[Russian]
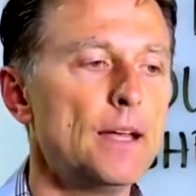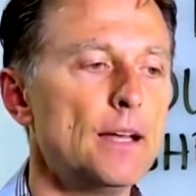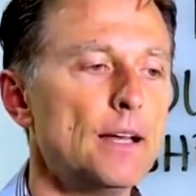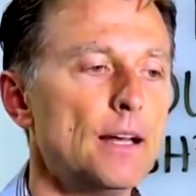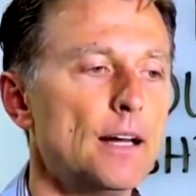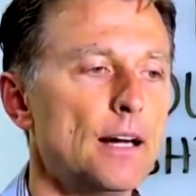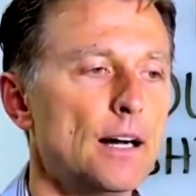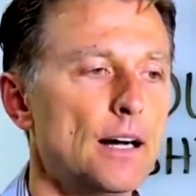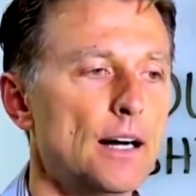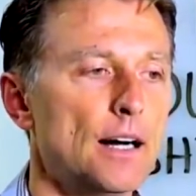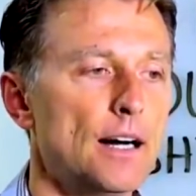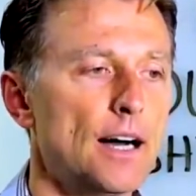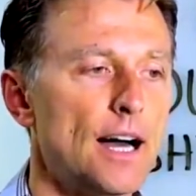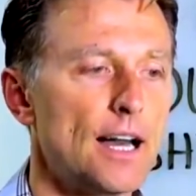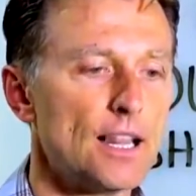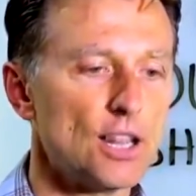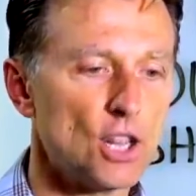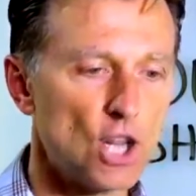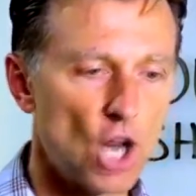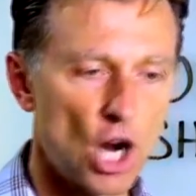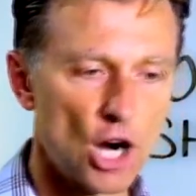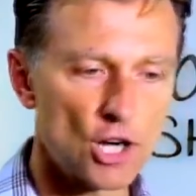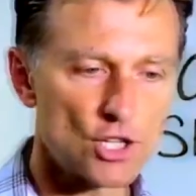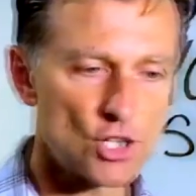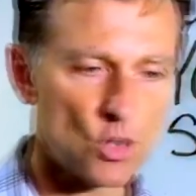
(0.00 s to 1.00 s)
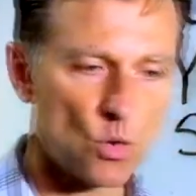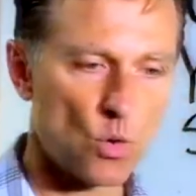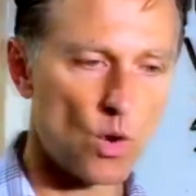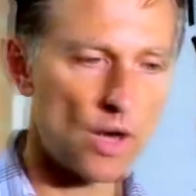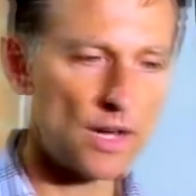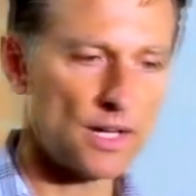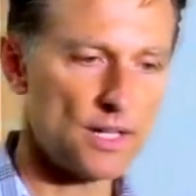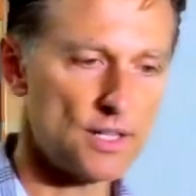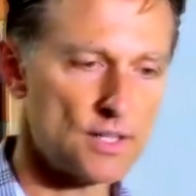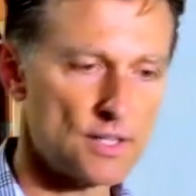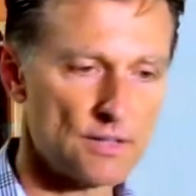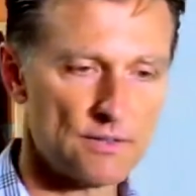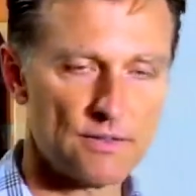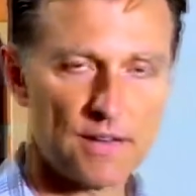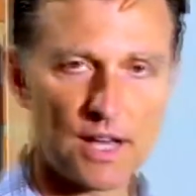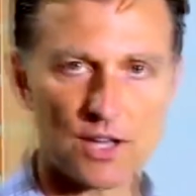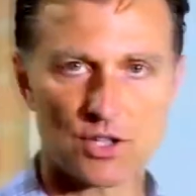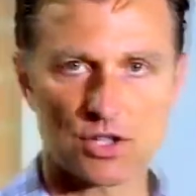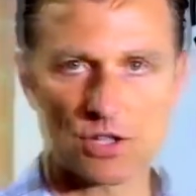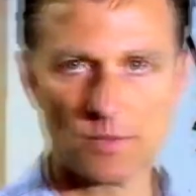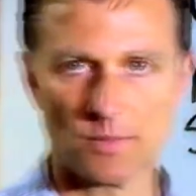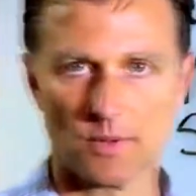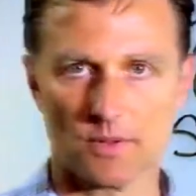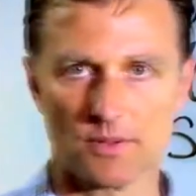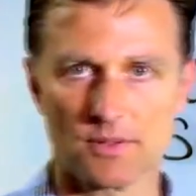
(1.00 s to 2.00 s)
Нужно есть много
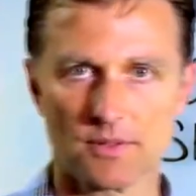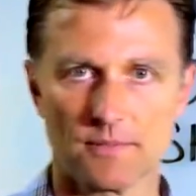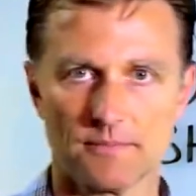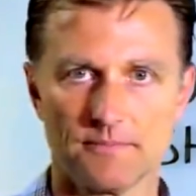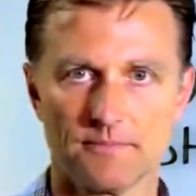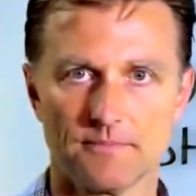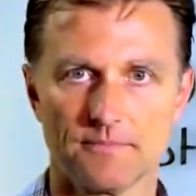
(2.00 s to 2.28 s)
зелени.